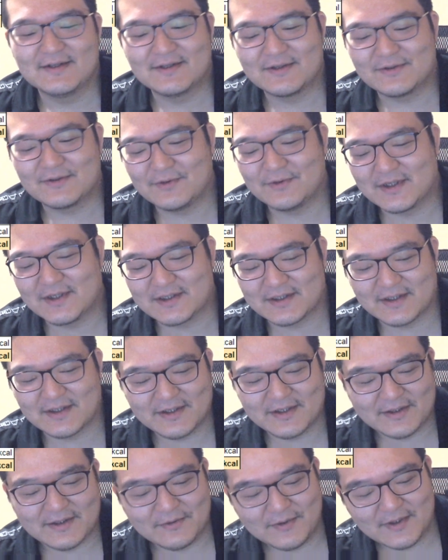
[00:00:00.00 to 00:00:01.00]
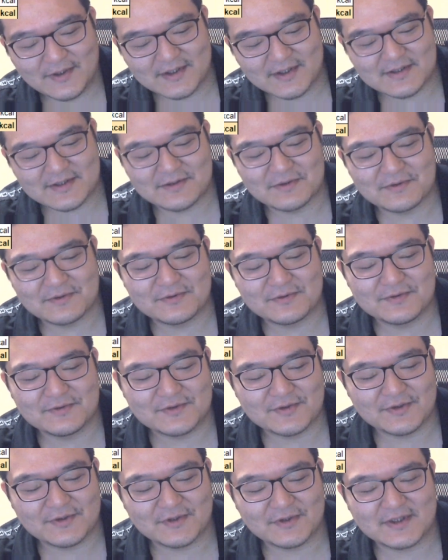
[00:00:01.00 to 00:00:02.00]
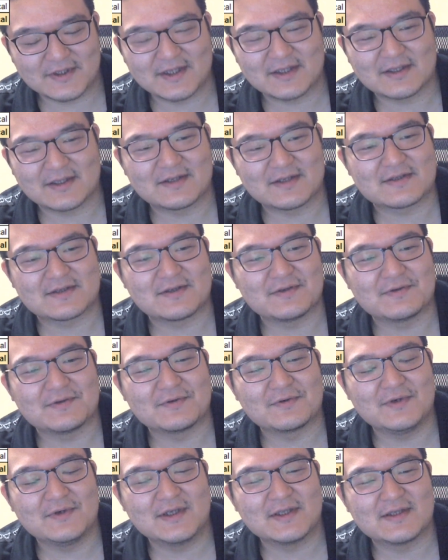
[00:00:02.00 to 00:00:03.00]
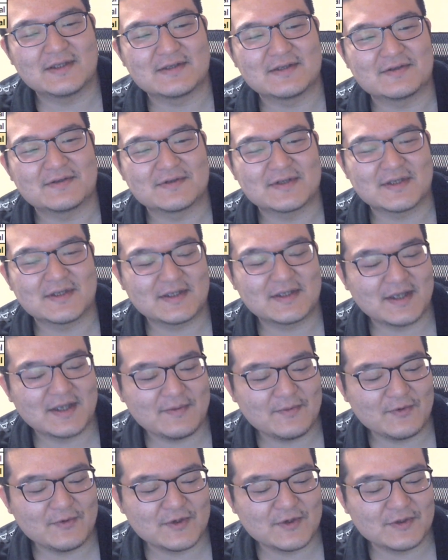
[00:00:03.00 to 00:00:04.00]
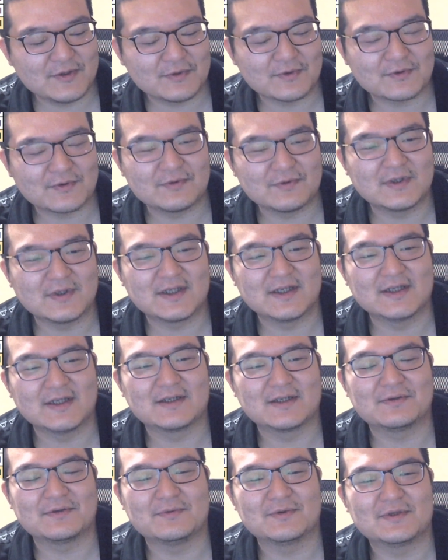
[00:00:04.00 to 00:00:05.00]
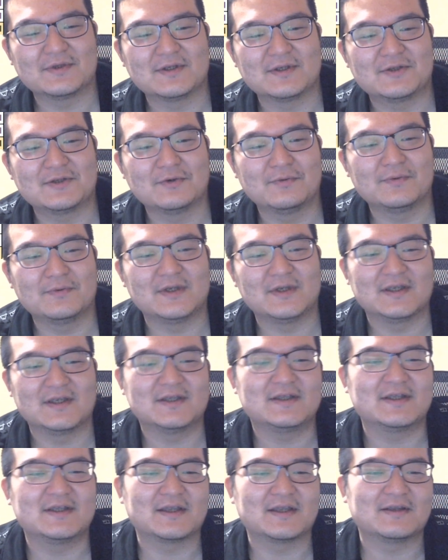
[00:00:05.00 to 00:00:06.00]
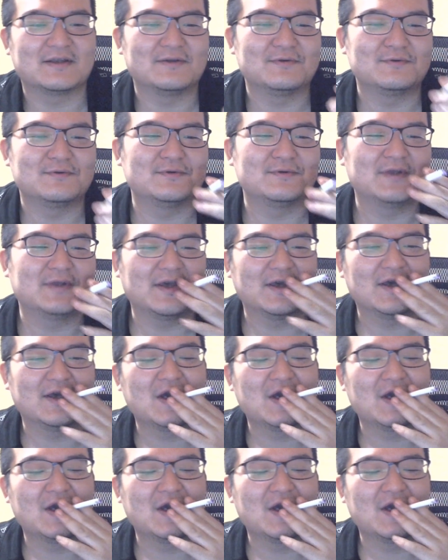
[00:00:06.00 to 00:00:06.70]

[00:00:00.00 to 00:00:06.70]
ご飯炊いてご飯ですよ食うぞってやったんですけど、ご飯ですよ絶対もう二度と食わねえなと思って一瓶いったっていうね、